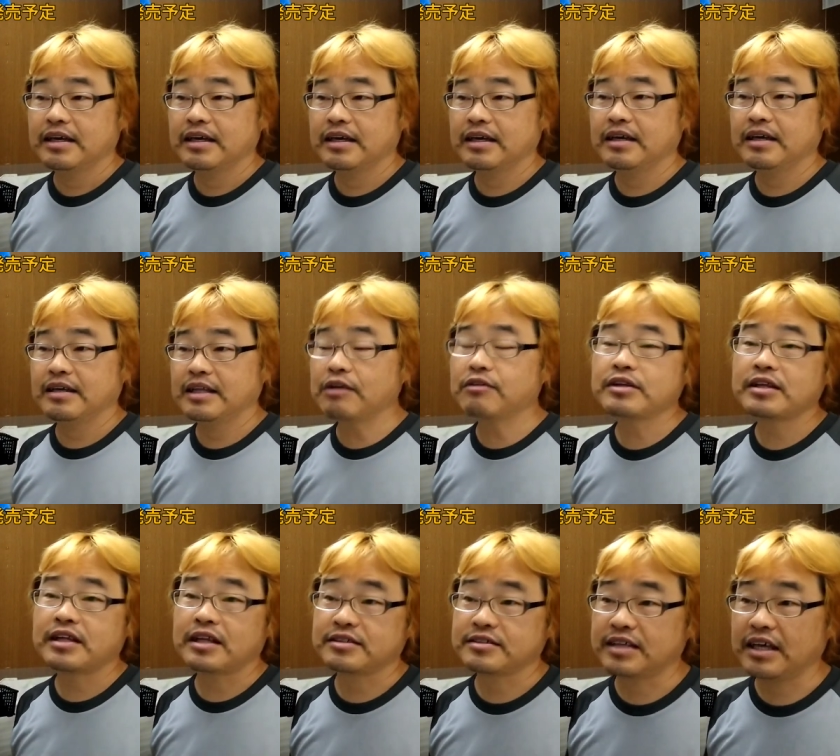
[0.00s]
えー、な
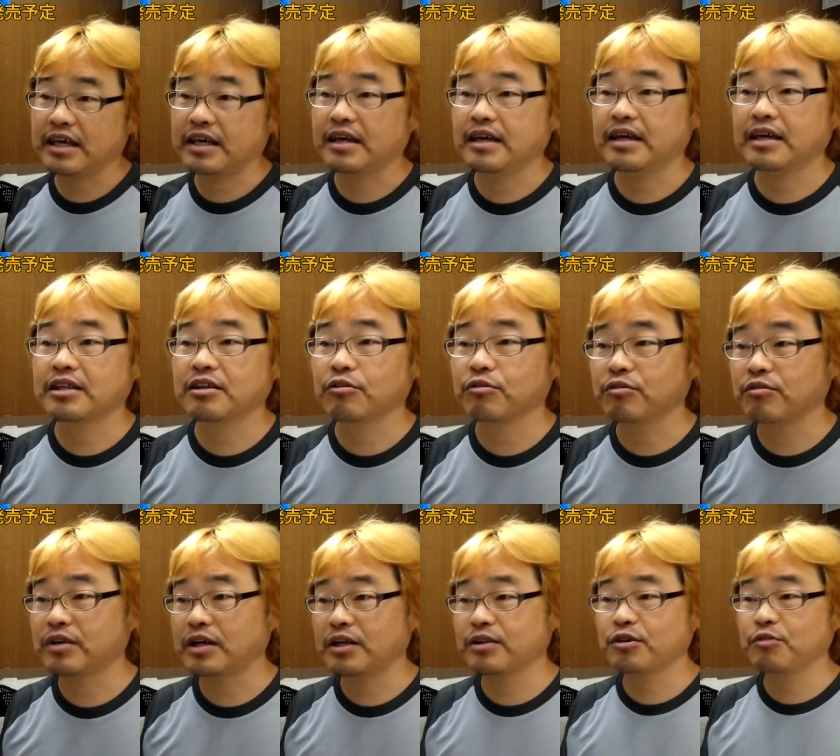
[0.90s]
のでですね、えっ、と、
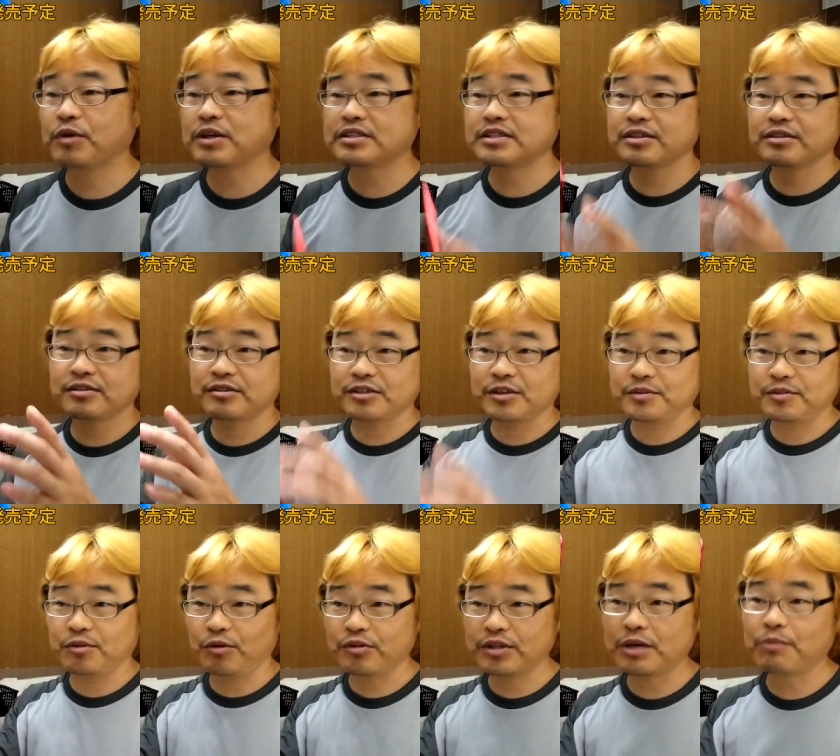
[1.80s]
この
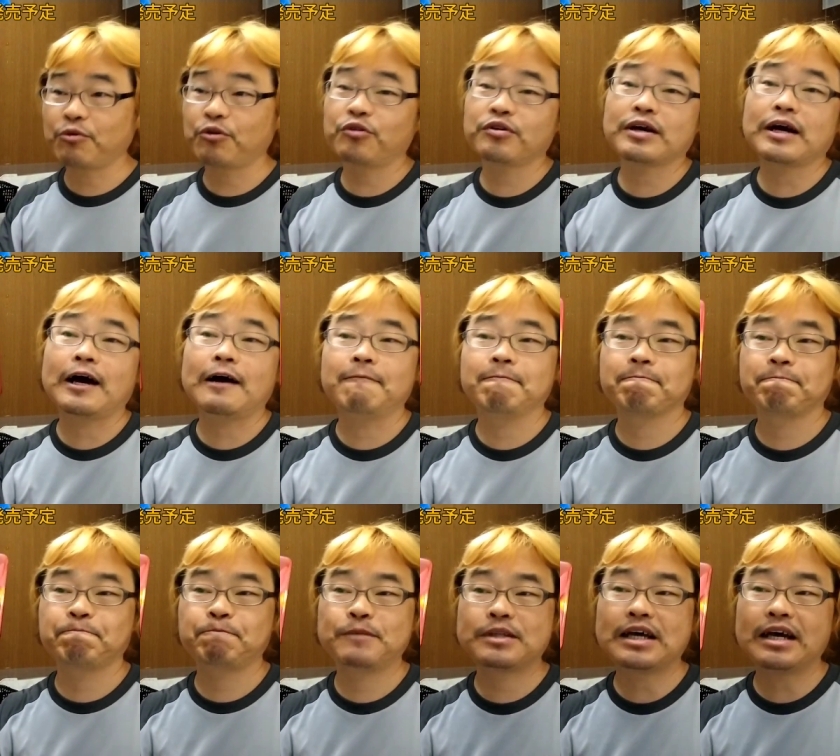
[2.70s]
レッドマジック、どんなものか、
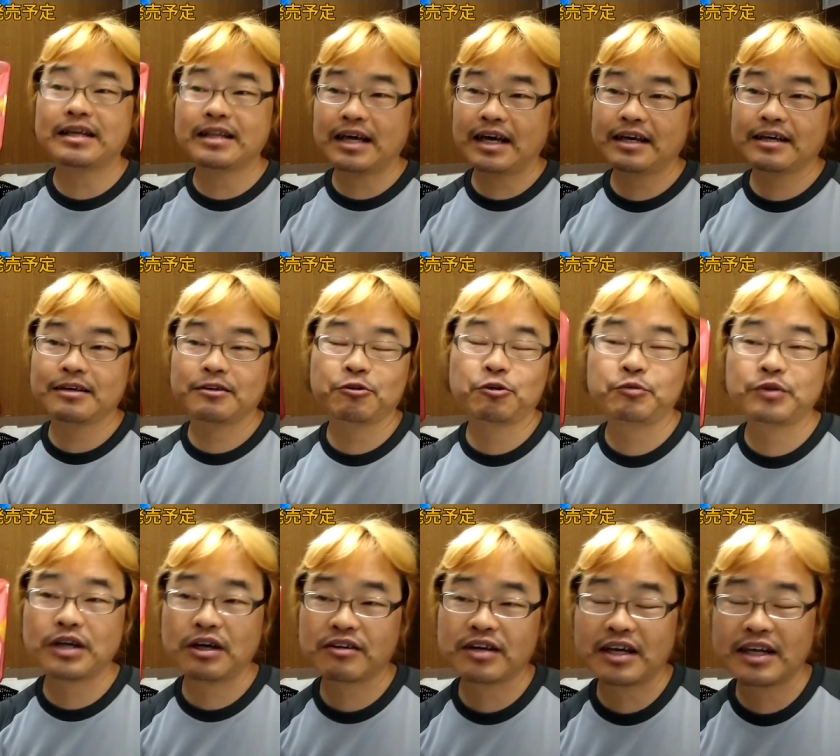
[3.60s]
見たいな、興
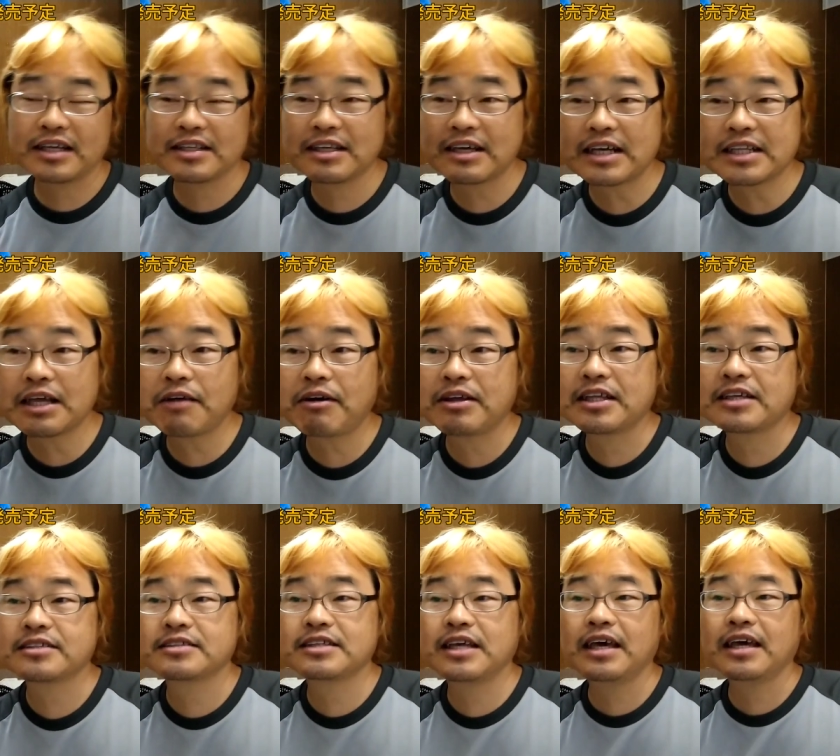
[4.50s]
味があるかなって方は
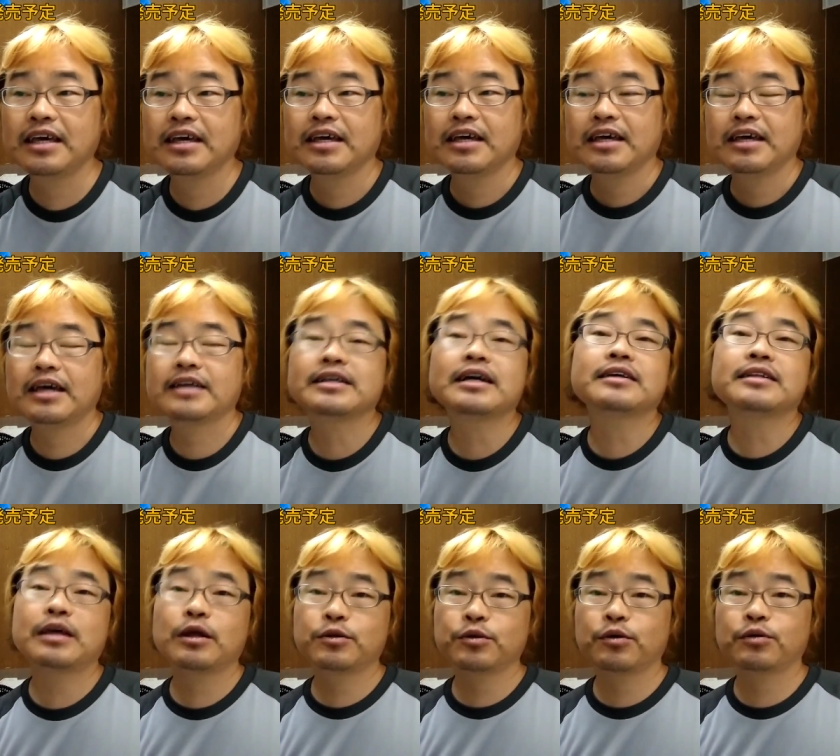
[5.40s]
ですね、
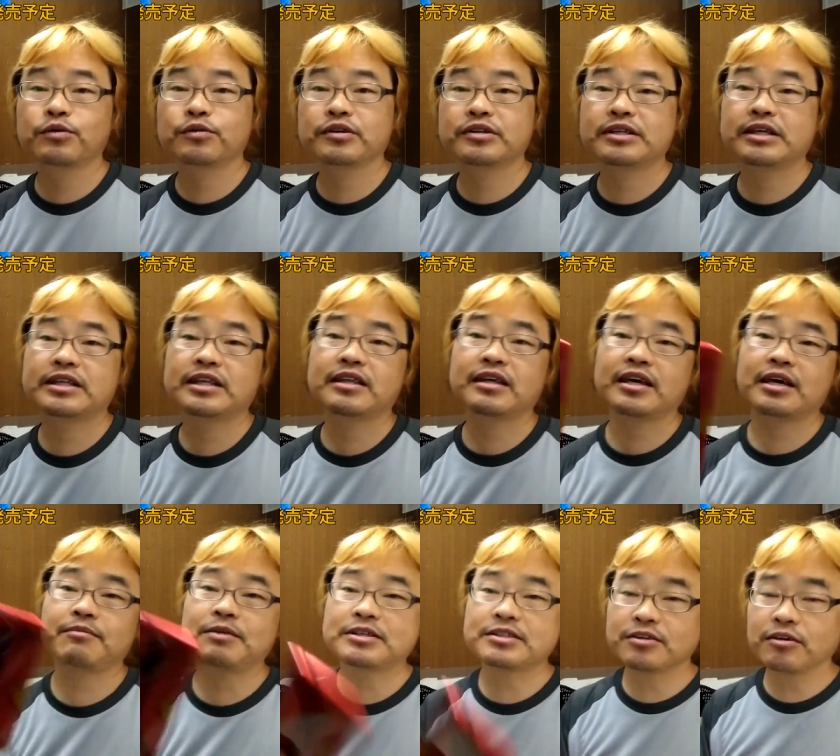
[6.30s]
チャンネル登録していた
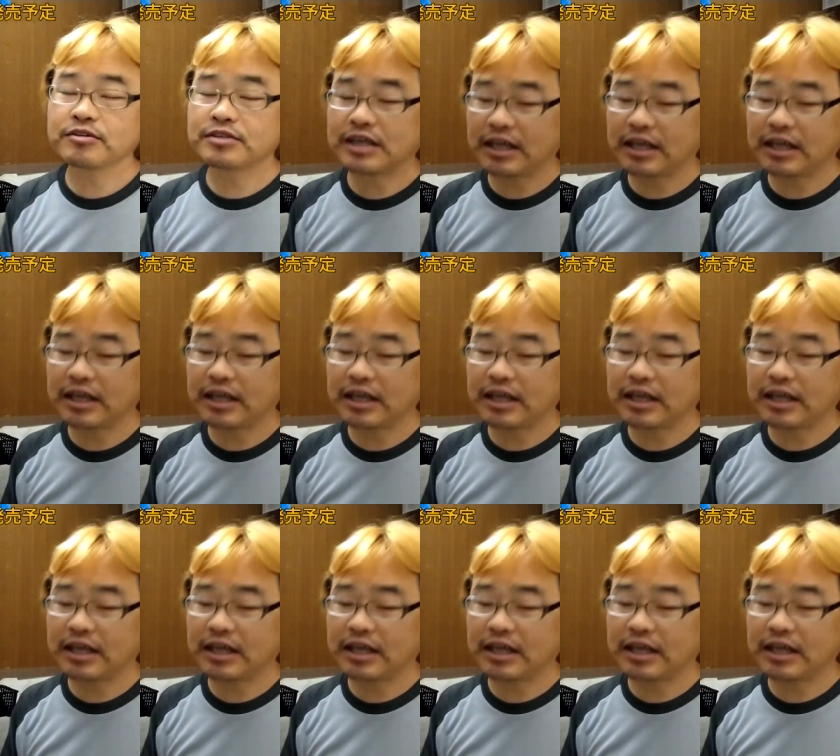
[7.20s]
だけます